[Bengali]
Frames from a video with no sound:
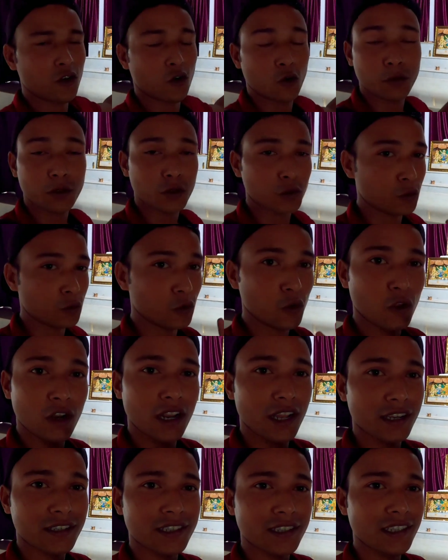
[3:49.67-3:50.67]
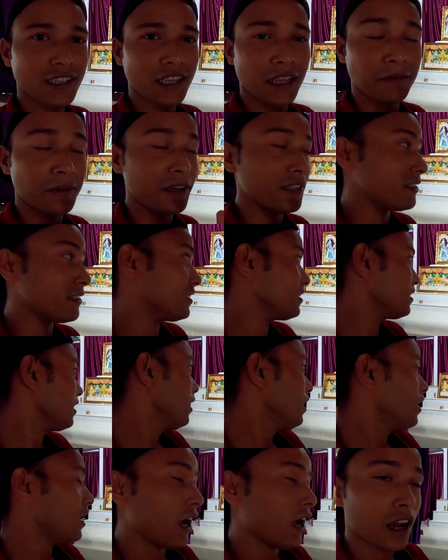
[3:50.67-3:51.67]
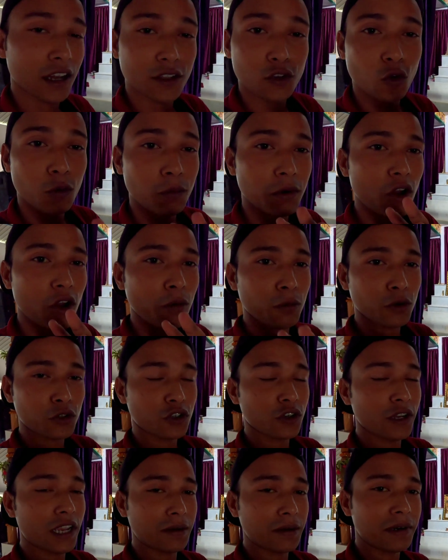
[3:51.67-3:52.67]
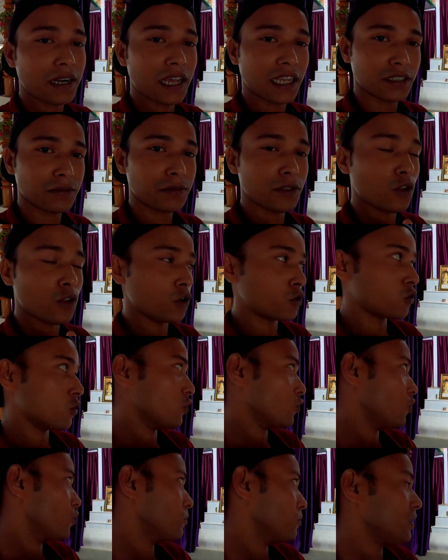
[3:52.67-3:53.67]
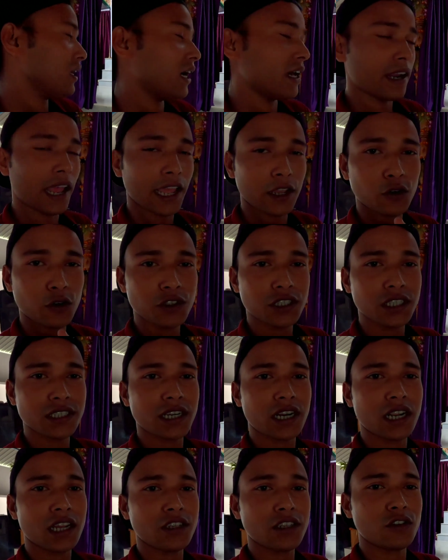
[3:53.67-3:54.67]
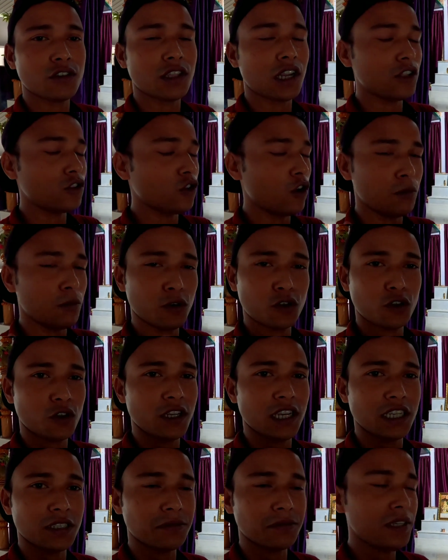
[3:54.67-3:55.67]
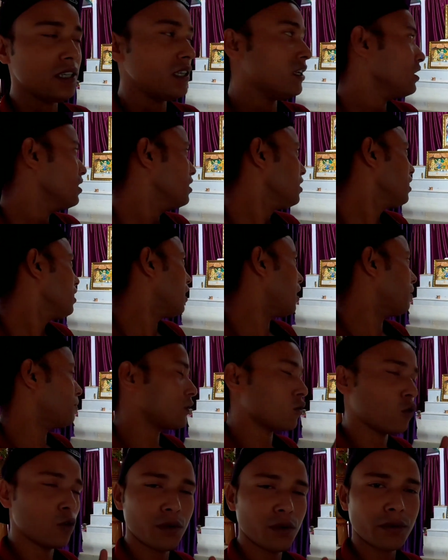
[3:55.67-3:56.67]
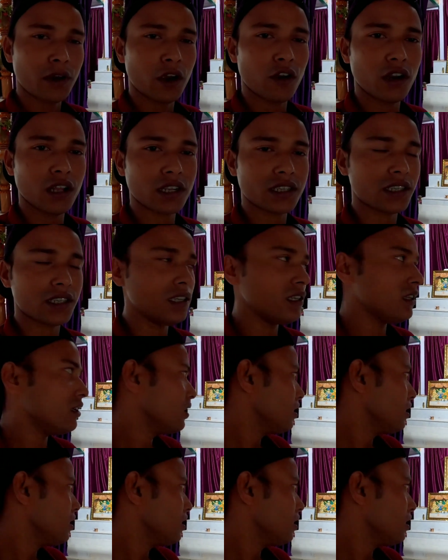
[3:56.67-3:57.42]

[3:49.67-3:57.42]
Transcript: খুবই সুন্দর লাগছে অ্যামাজিং আর তোমরা অবশ্যই একবার আসবে দর্শন করবে আর রায়গঞ্জে যারা আছো তারা তো অবশ্যই আসবে আমার খুবই ভালো লাগছে